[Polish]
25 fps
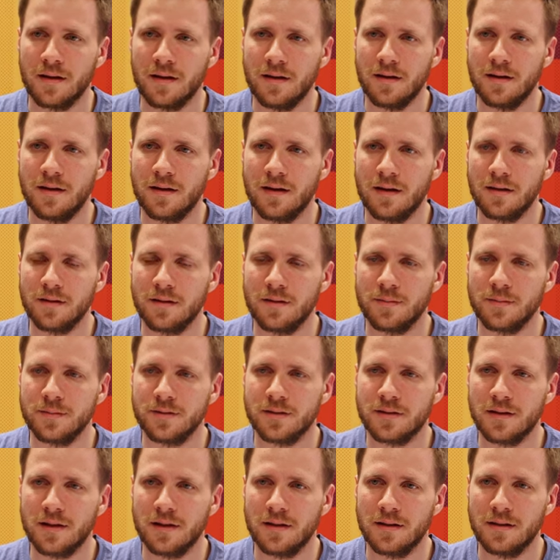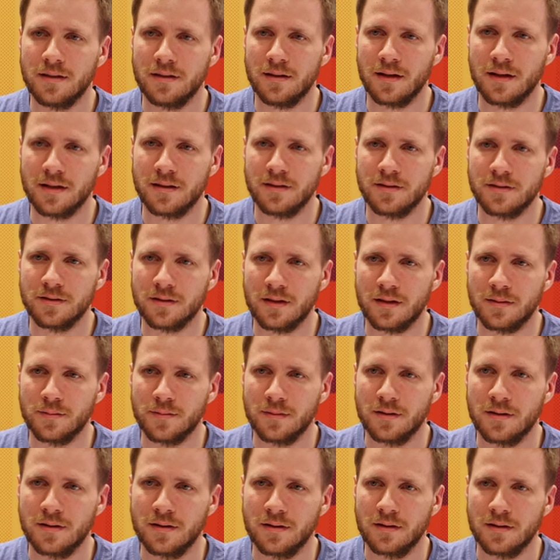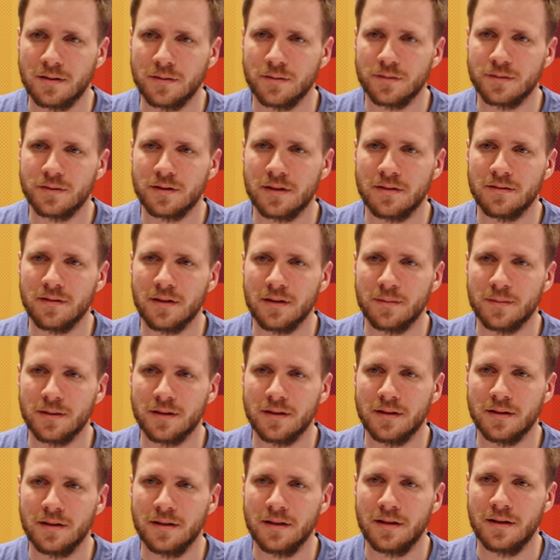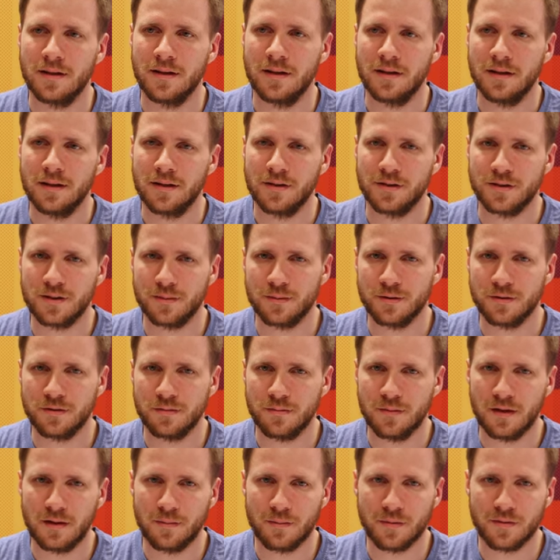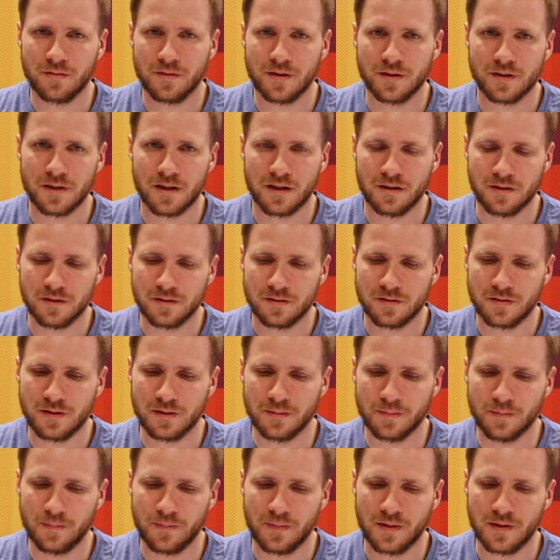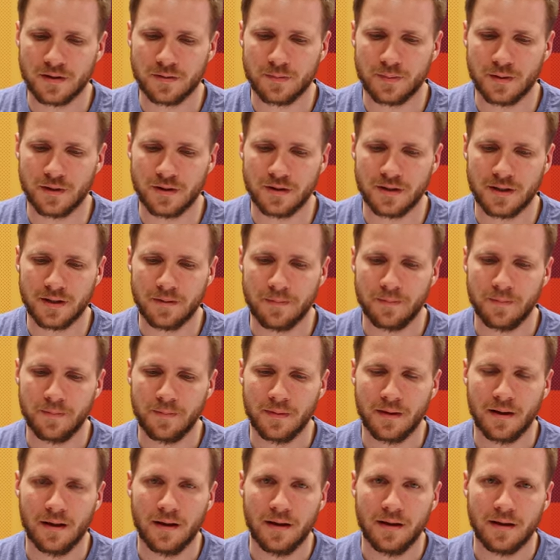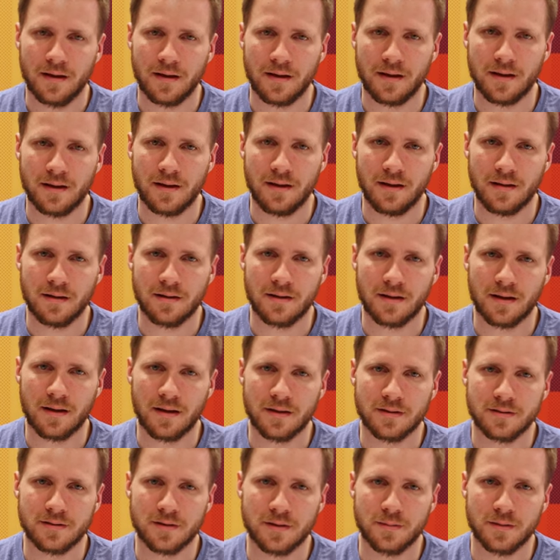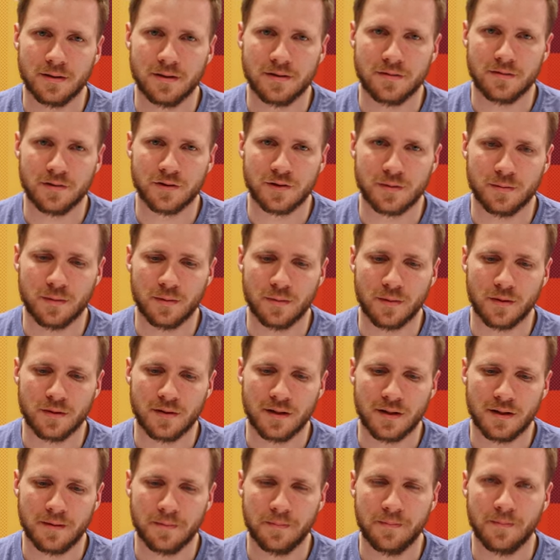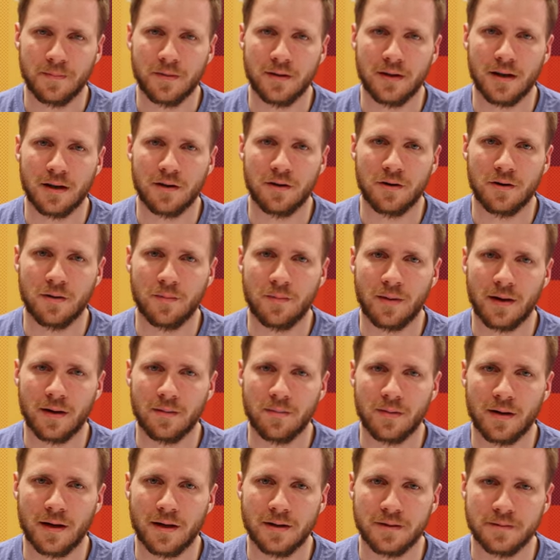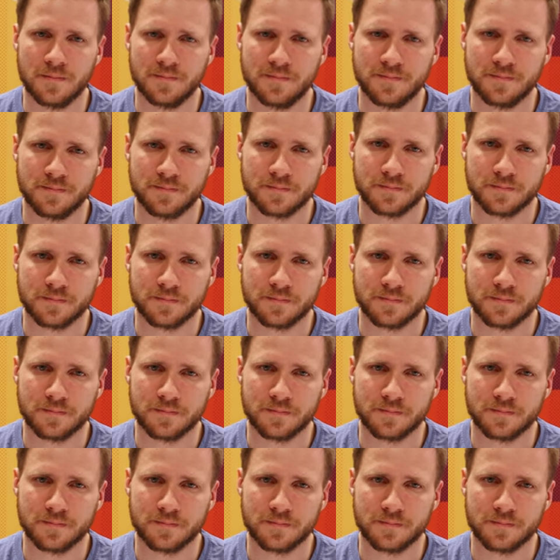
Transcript: I random state jakiś tam ustawiamy żebyśmy mieli powtarzalność w tym splicie. I teraz sobie stworzymy model jako pipeline